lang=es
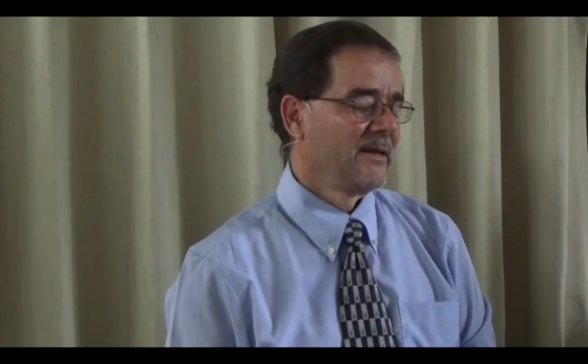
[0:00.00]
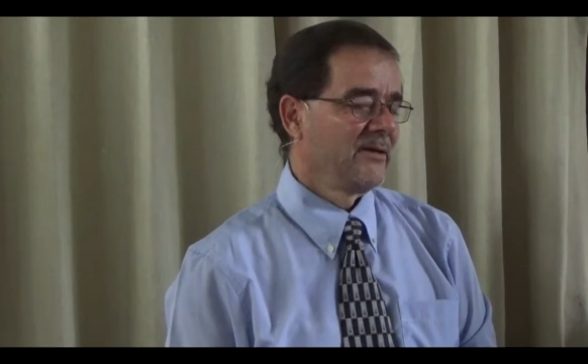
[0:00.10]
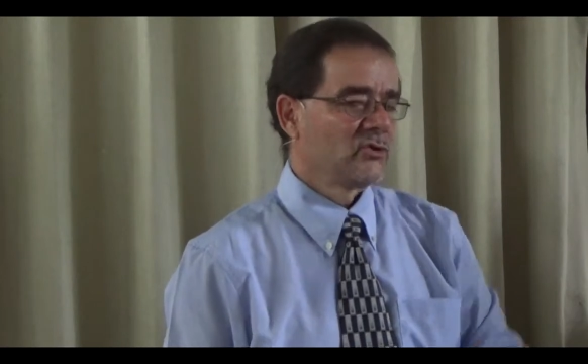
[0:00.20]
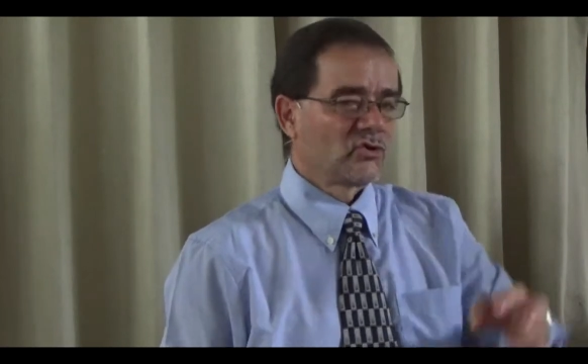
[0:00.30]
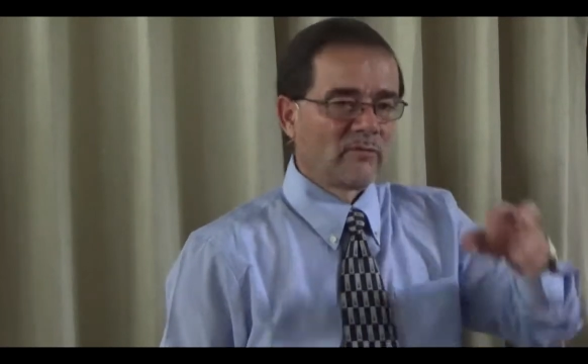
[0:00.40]

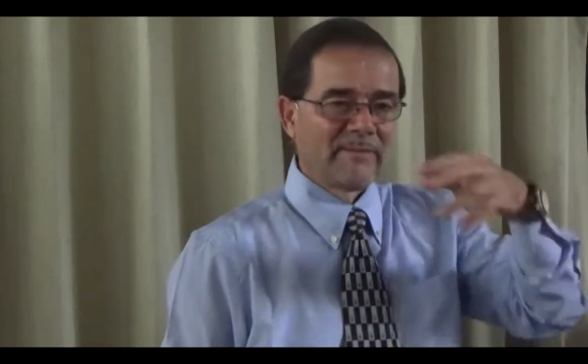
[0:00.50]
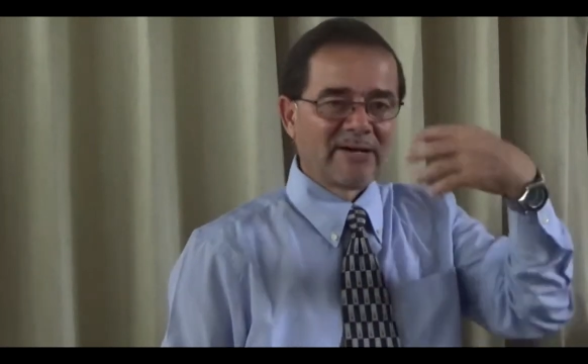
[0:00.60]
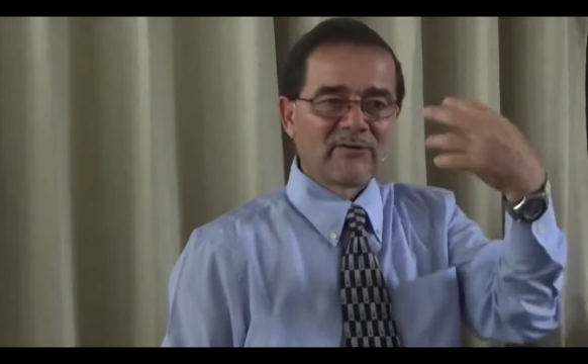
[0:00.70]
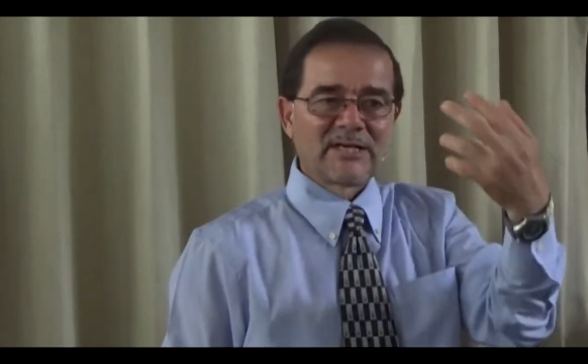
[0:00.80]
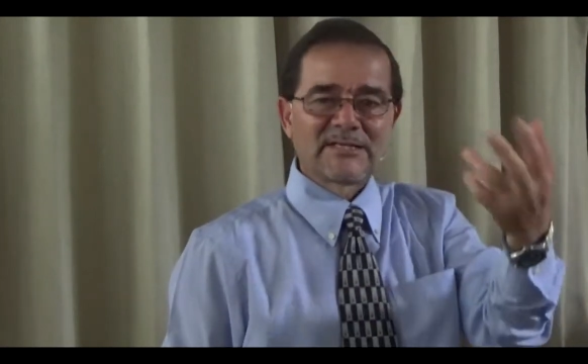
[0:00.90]
Ellos
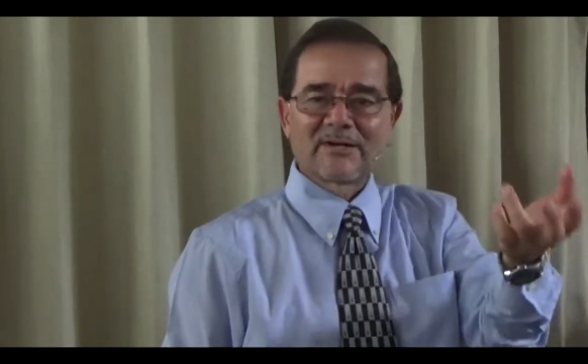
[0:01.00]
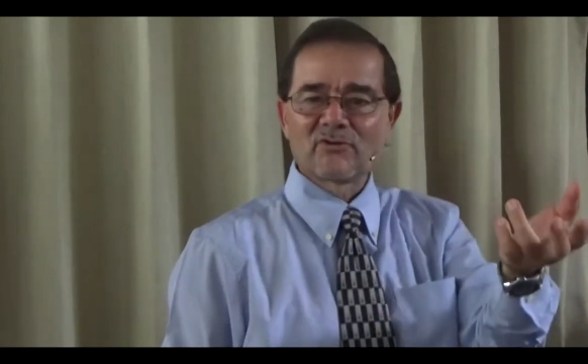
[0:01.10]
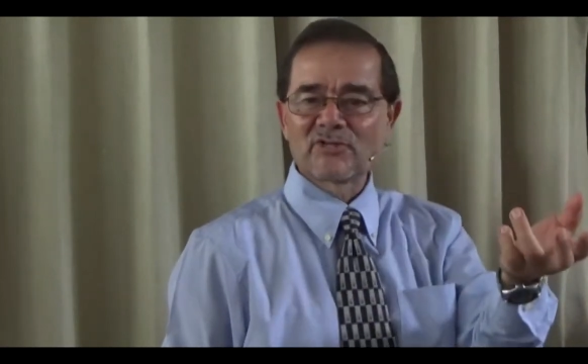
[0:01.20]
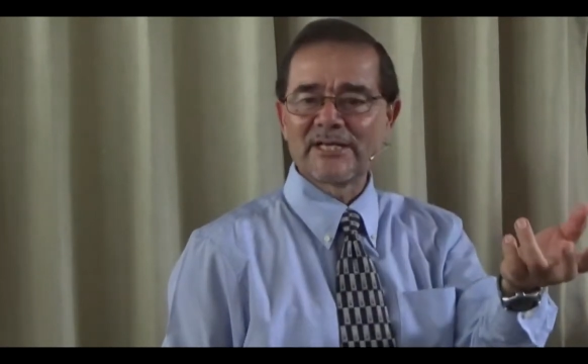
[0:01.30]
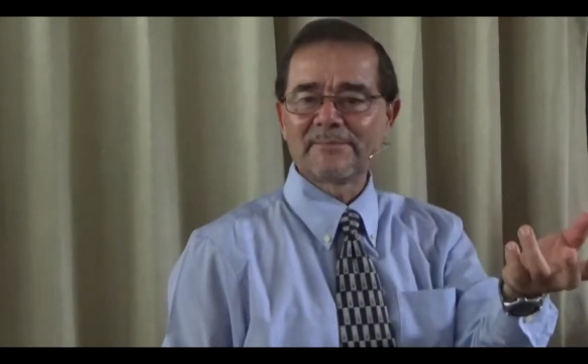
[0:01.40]
tomaron ese
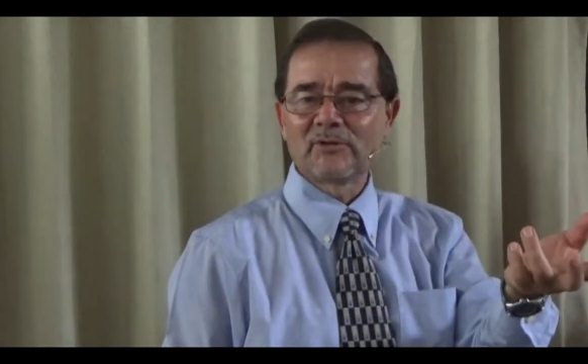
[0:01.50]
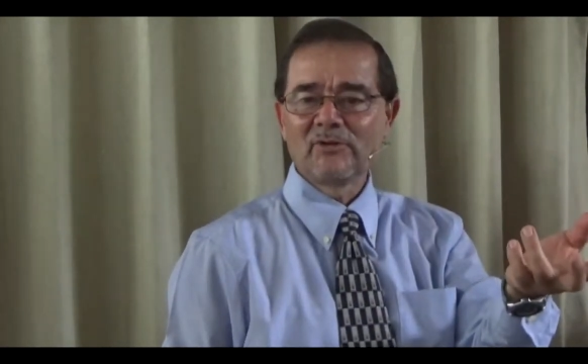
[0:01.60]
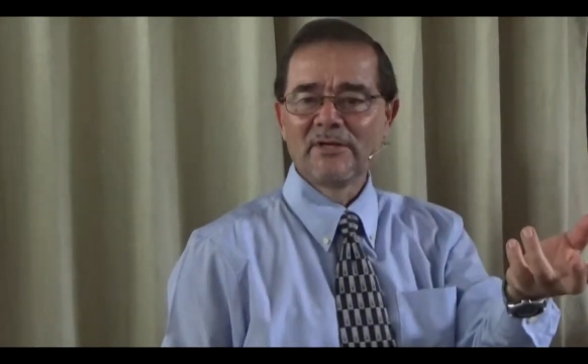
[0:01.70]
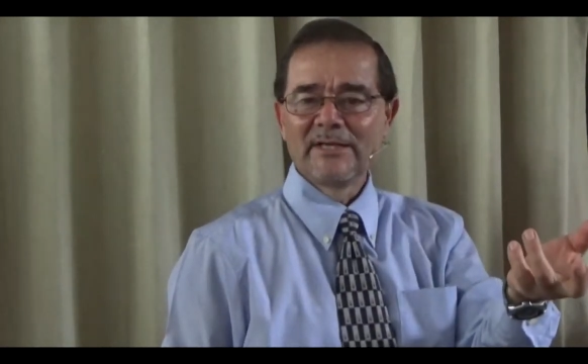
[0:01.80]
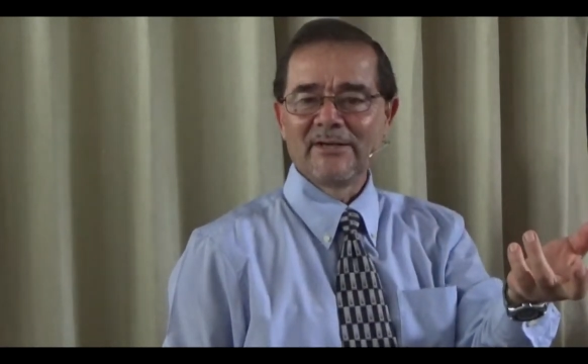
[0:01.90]

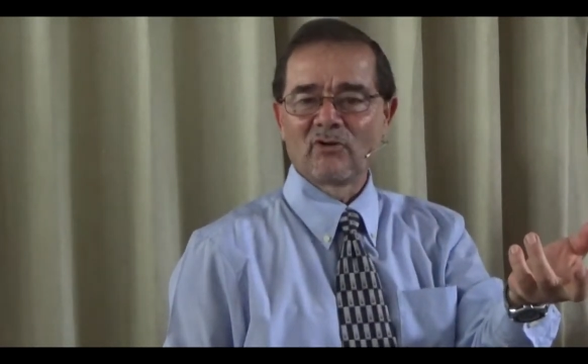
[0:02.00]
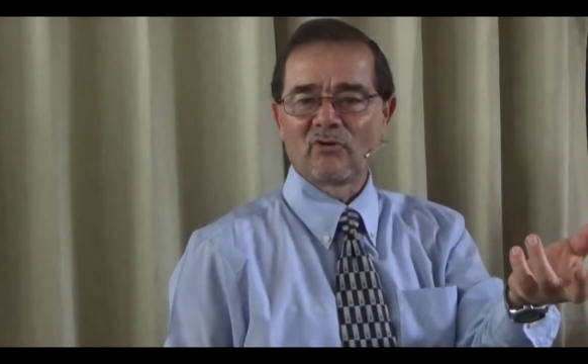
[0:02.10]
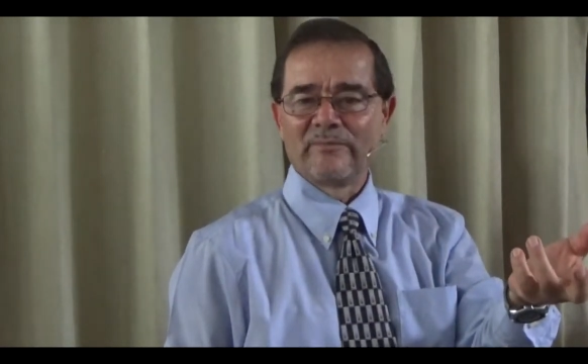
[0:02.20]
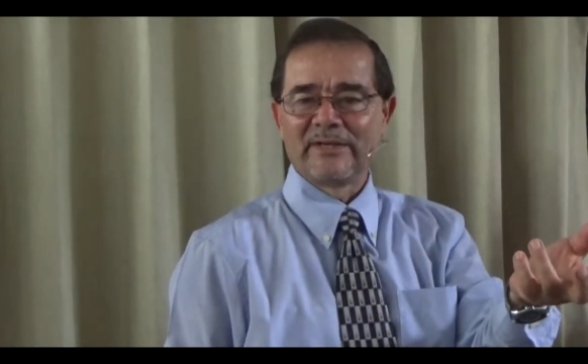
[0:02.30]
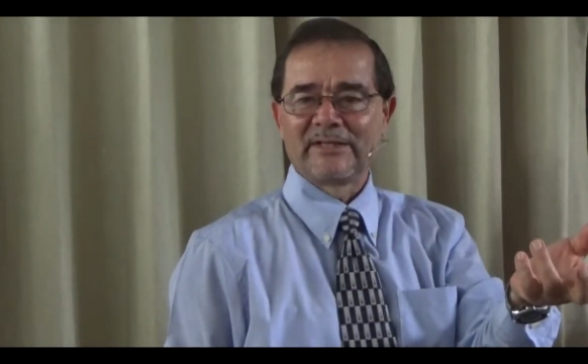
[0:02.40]
concepto y lo
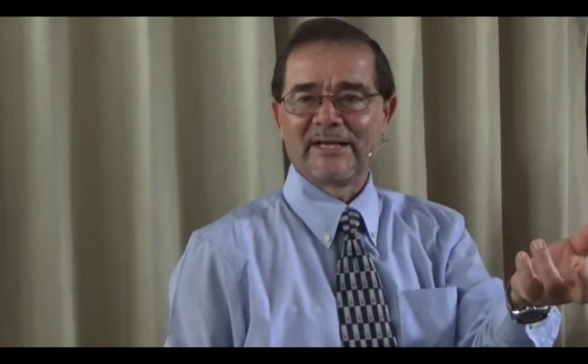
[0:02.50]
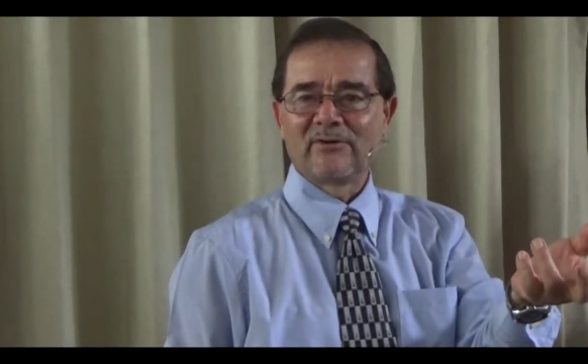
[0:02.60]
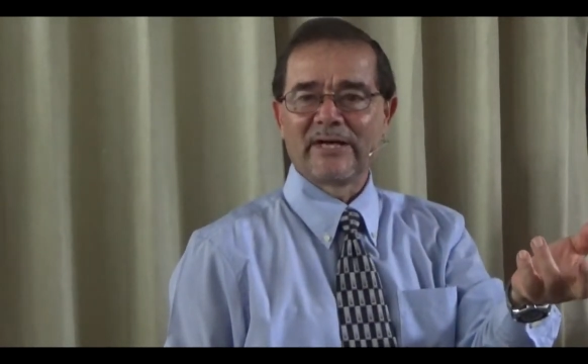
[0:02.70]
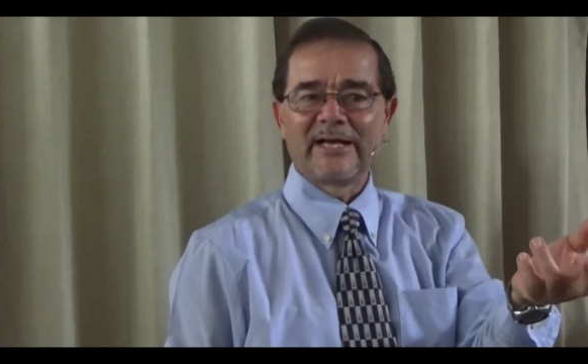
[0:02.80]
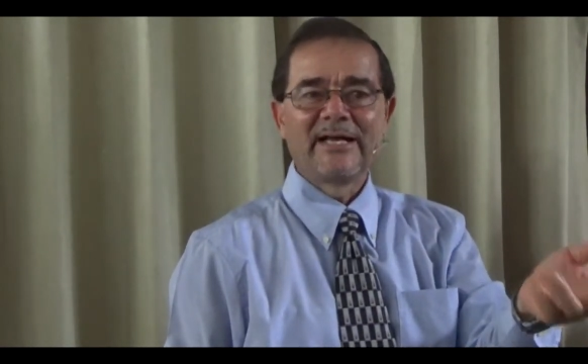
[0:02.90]

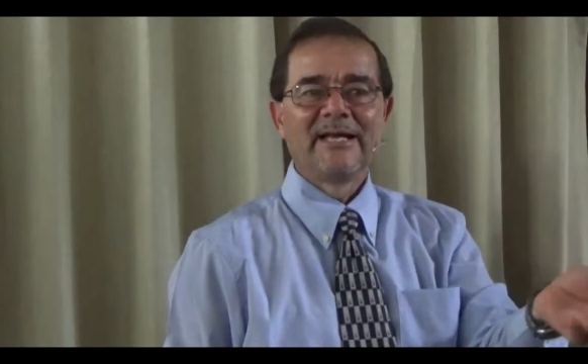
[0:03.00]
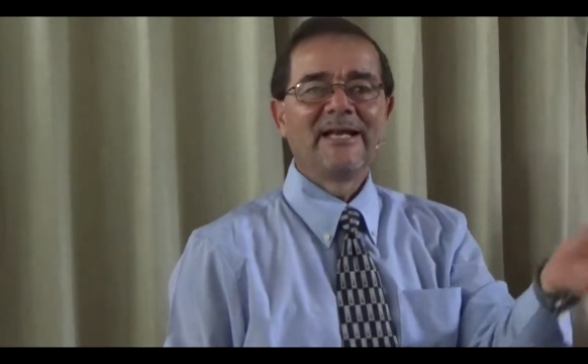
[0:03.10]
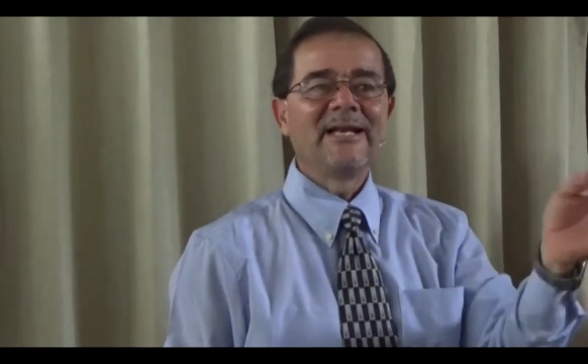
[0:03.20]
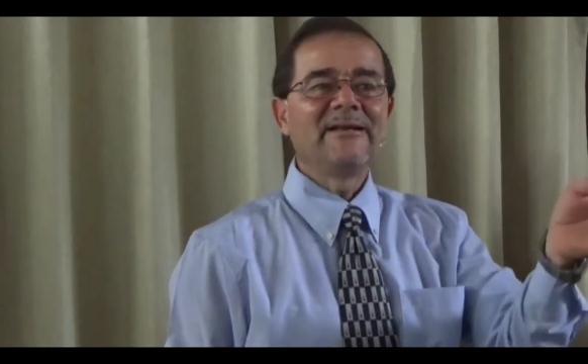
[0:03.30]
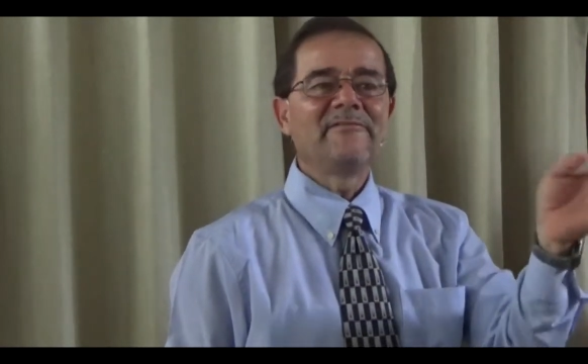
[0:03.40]
convirtieron en
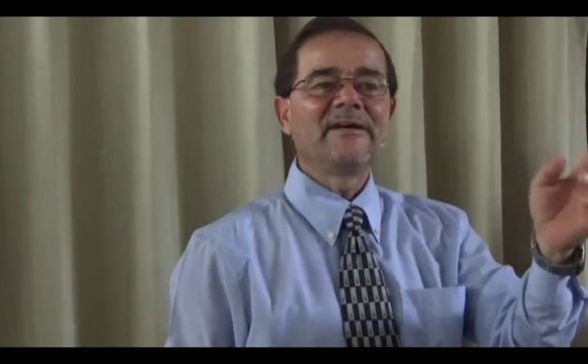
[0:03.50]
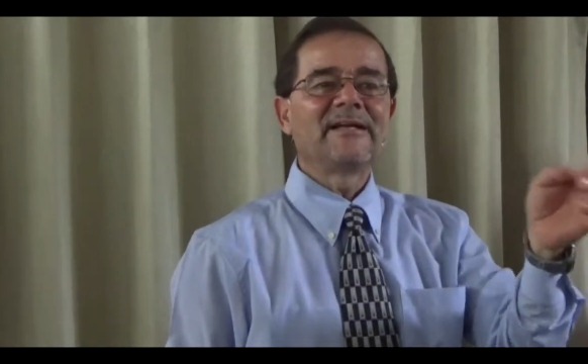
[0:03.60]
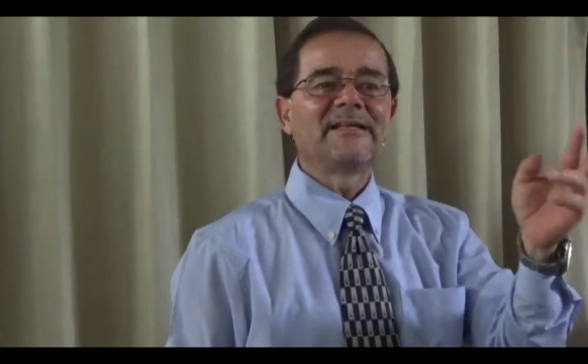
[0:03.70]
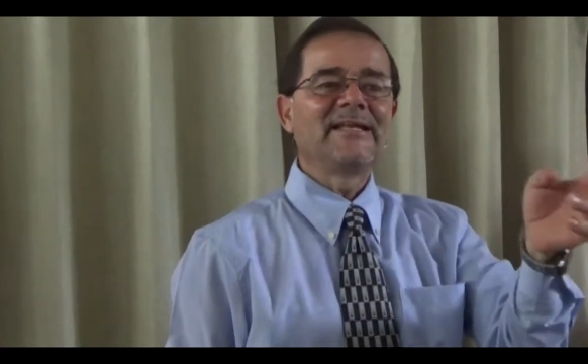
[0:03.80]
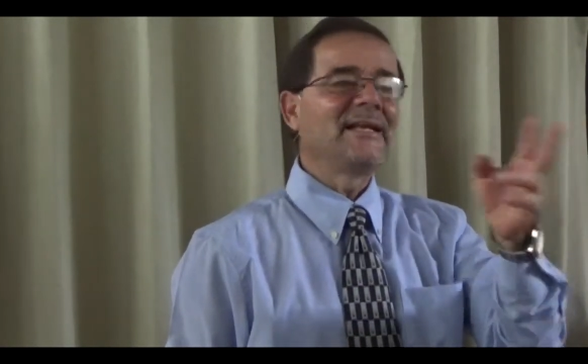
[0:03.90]

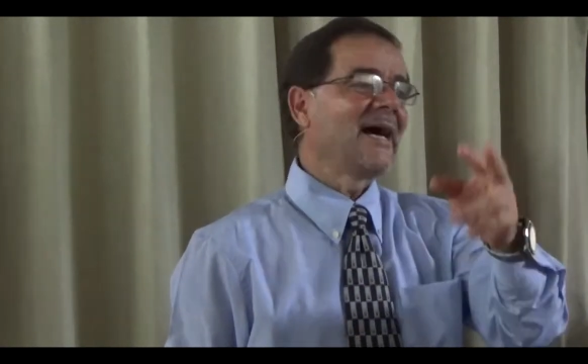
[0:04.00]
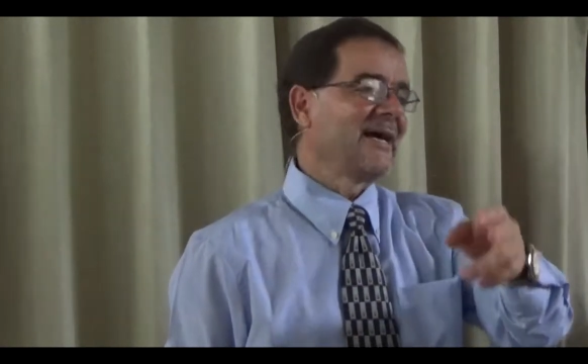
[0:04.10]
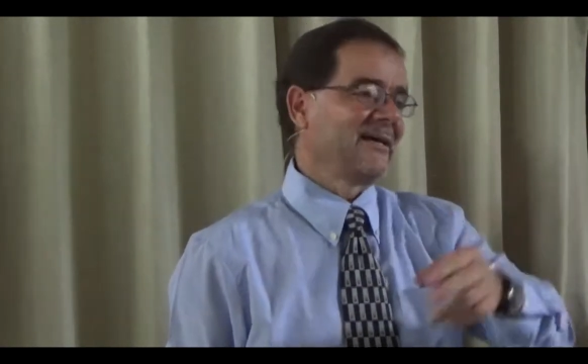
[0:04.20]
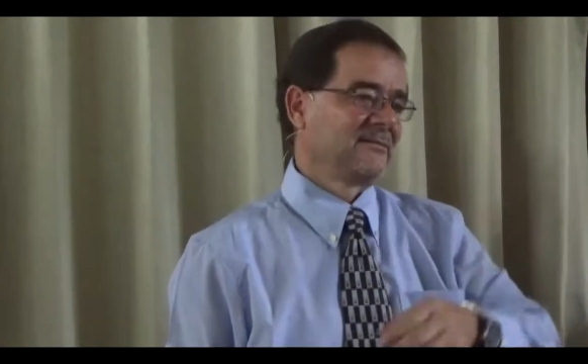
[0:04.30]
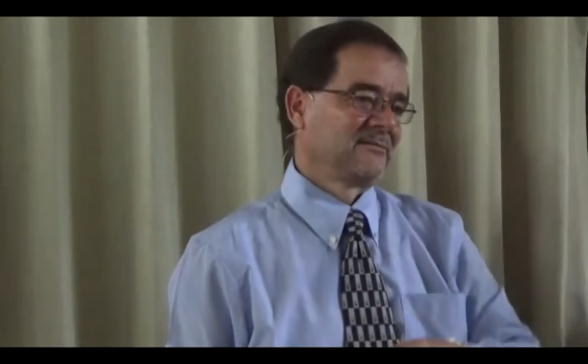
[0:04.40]

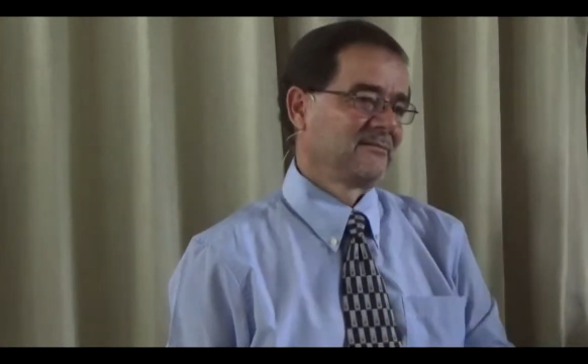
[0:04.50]
libertinaje.